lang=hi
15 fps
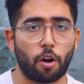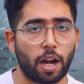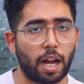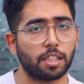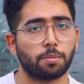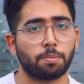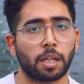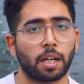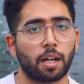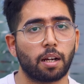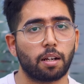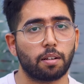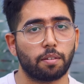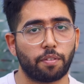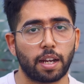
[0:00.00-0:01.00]
और आज मेरा
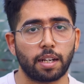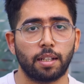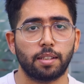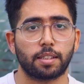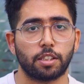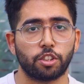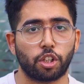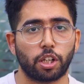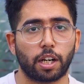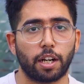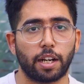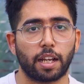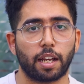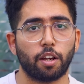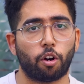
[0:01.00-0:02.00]
फाइनल सर्जरी का
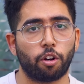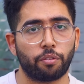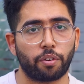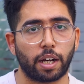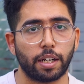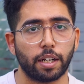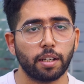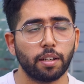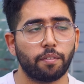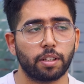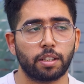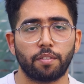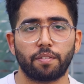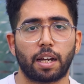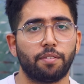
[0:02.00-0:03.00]
डे है ऑन फ्राइडे
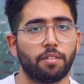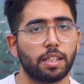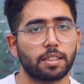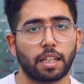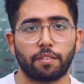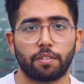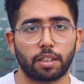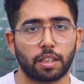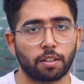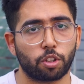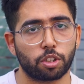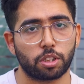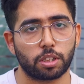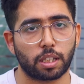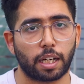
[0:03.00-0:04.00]
विद इन फाइव डेज एवरीथिंग
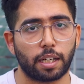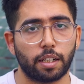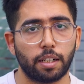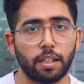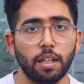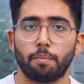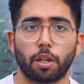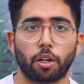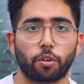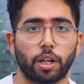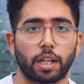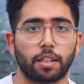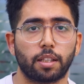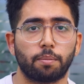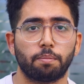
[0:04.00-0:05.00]
वॉज डिसाइडेड मेरे को
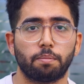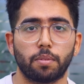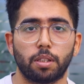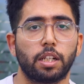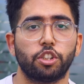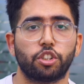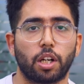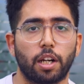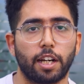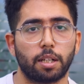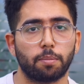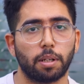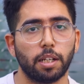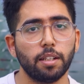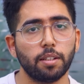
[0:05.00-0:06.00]
एकदम इनिशियल डेट
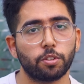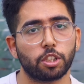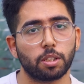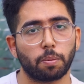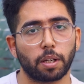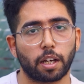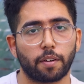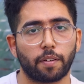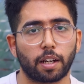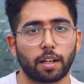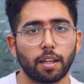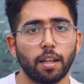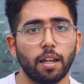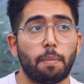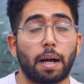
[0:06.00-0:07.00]
मिली उसी पे करवा
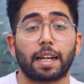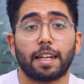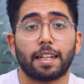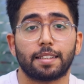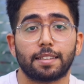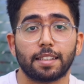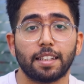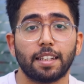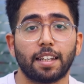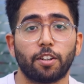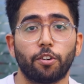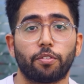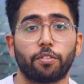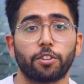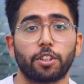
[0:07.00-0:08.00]
के बाकी लेट्स सी
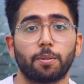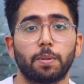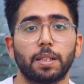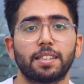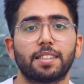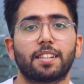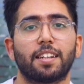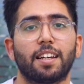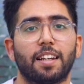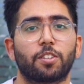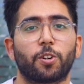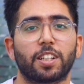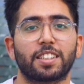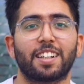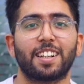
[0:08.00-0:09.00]
होप फॉर द बेस्ट
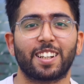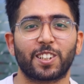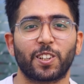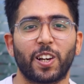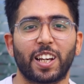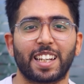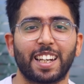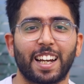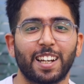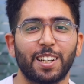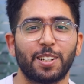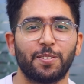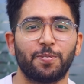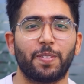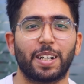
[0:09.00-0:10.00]
ऐसा डर तो लग ही रहा
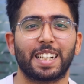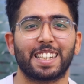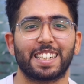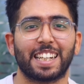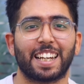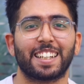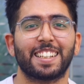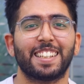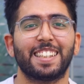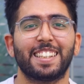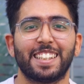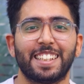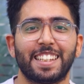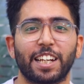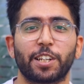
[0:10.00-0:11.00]
है बट या
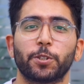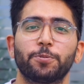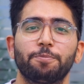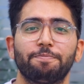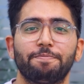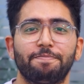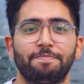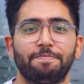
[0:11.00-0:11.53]
थैंक यू